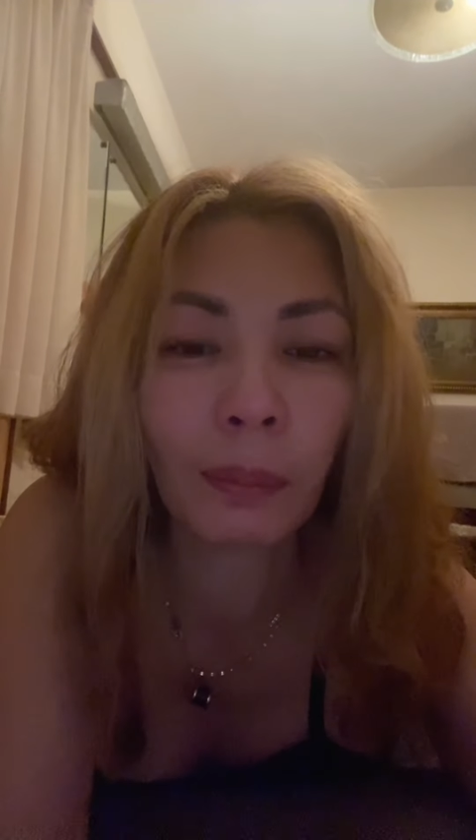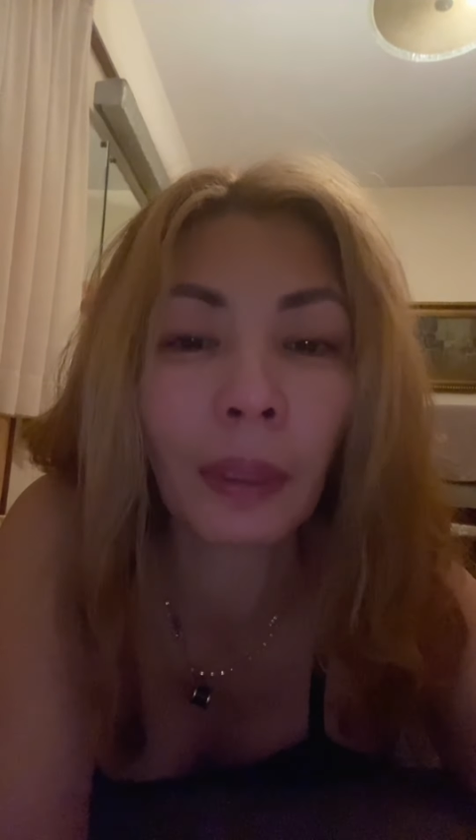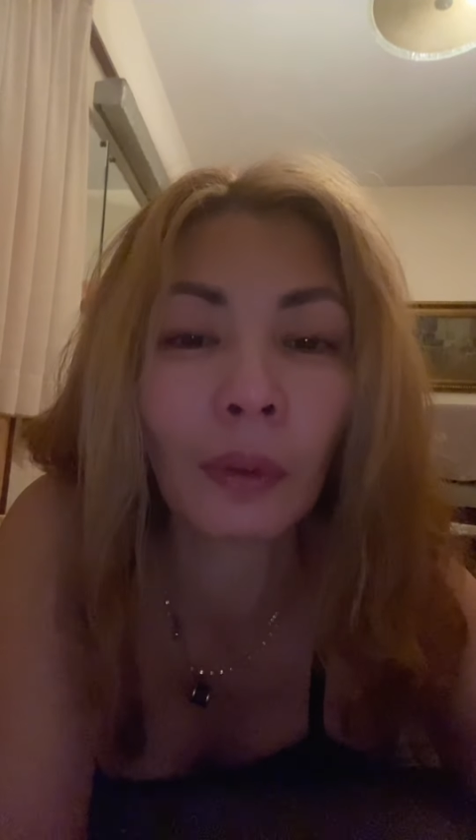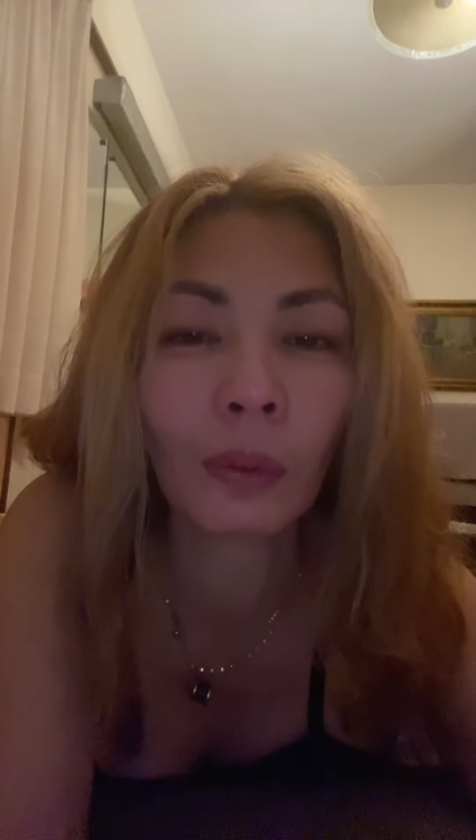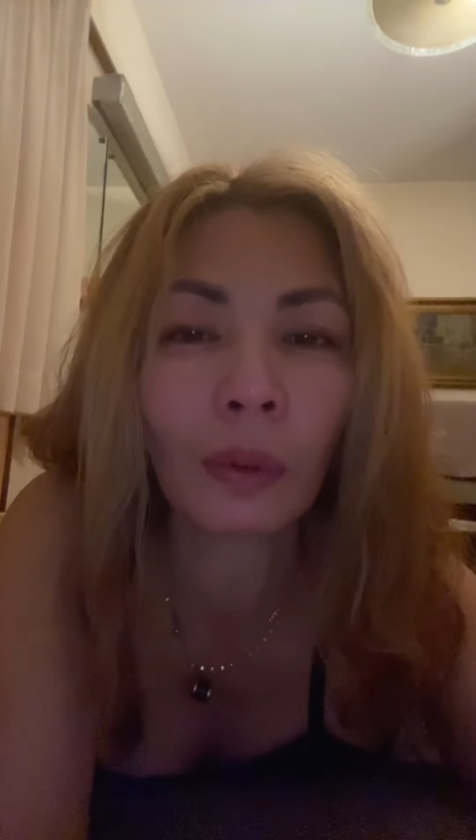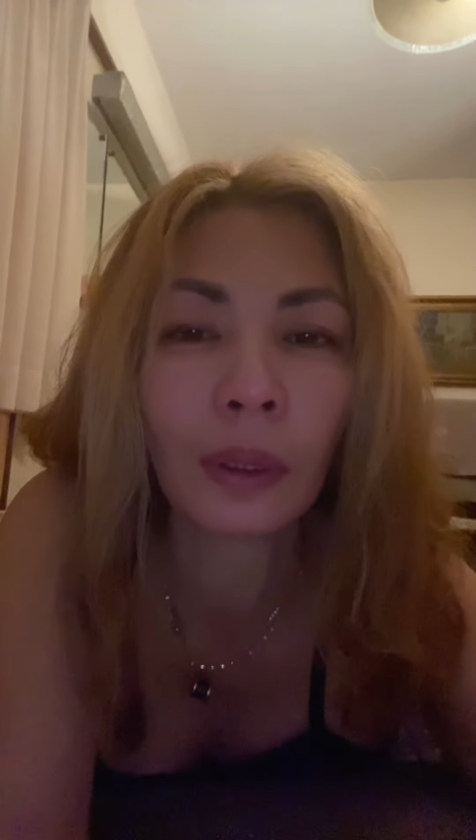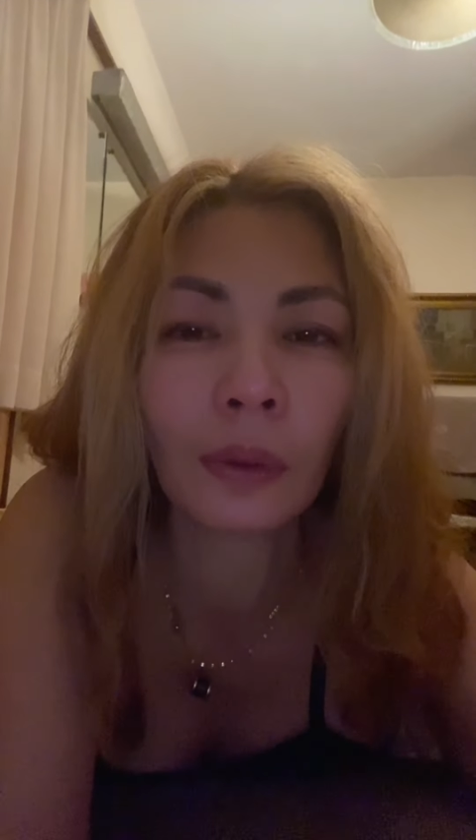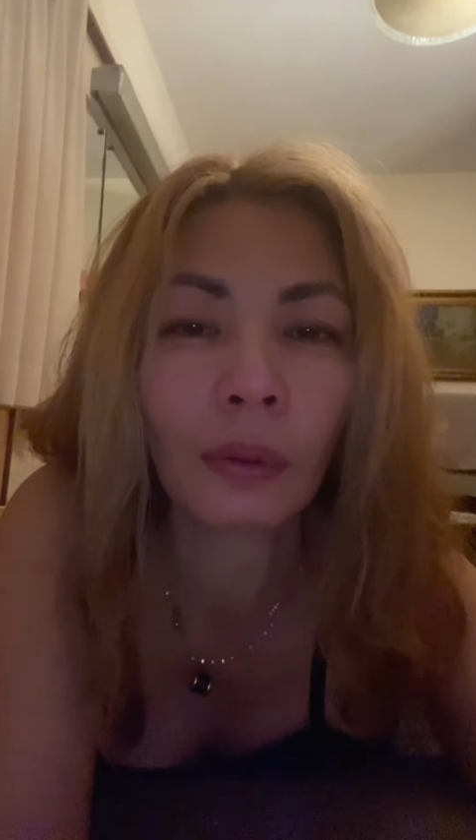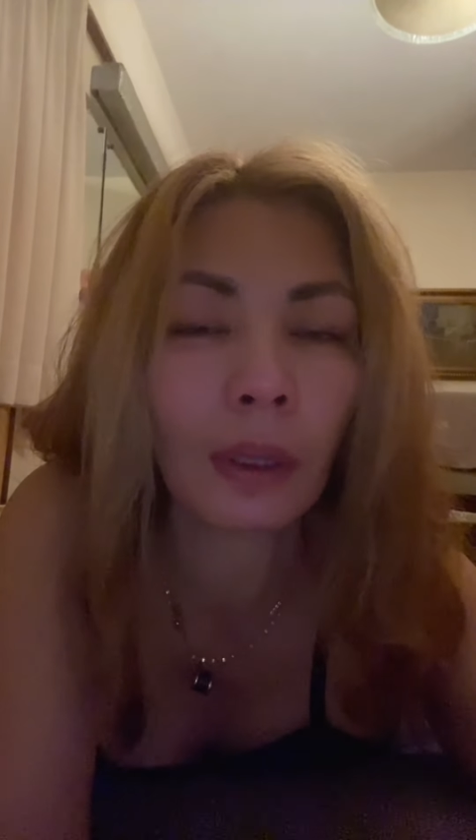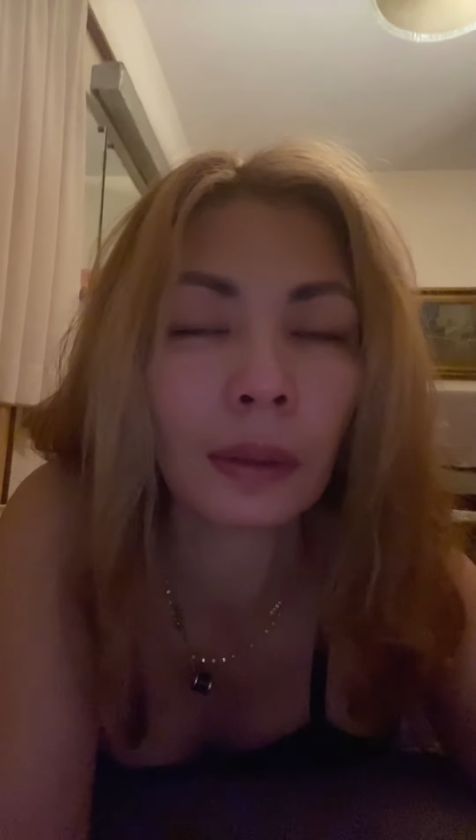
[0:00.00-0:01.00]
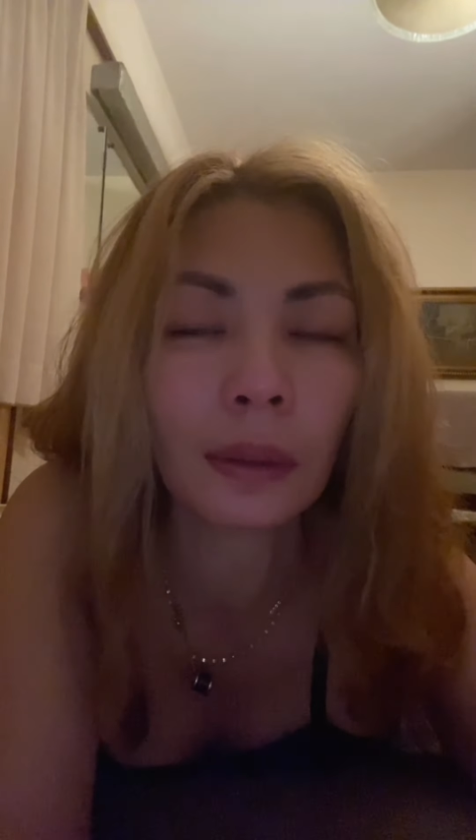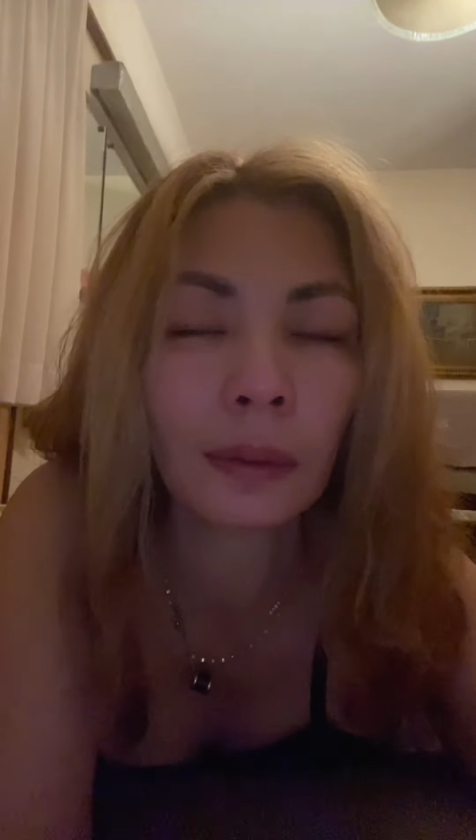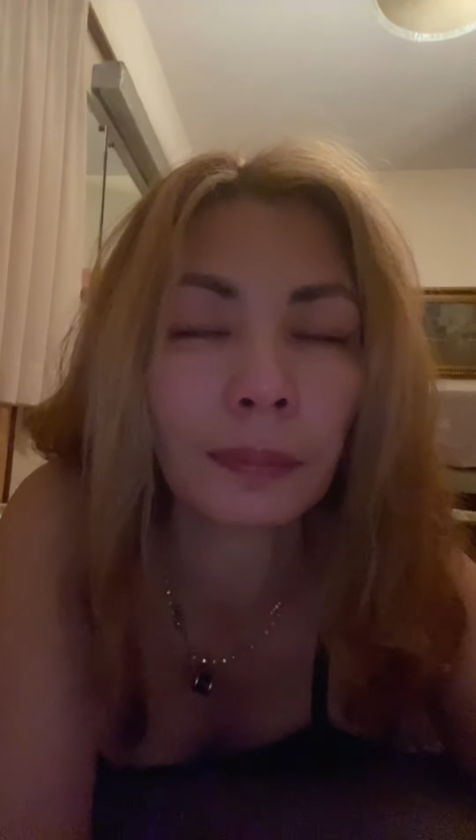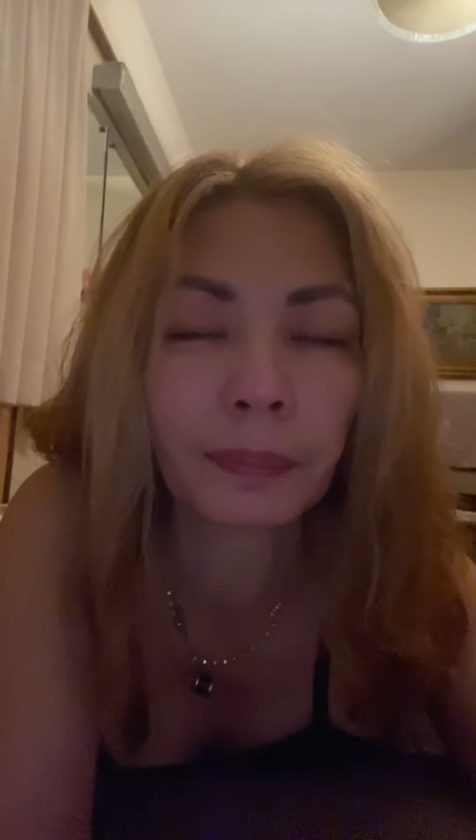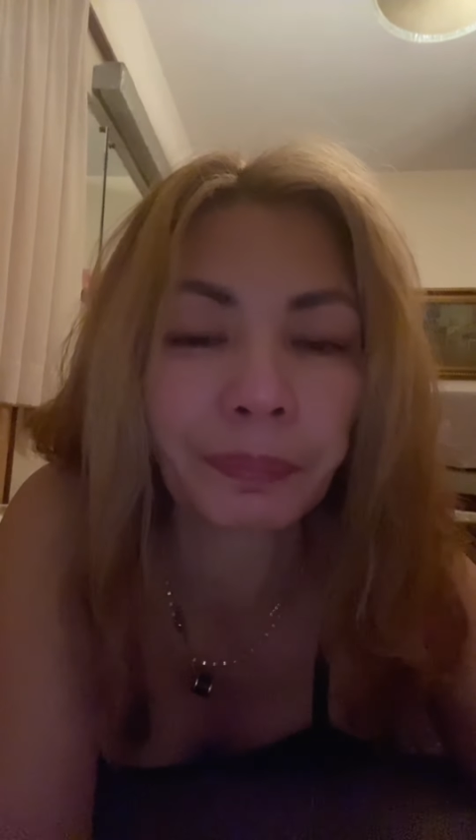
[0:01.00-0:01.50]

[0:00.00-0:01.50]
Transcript: Panoorin nyo guys.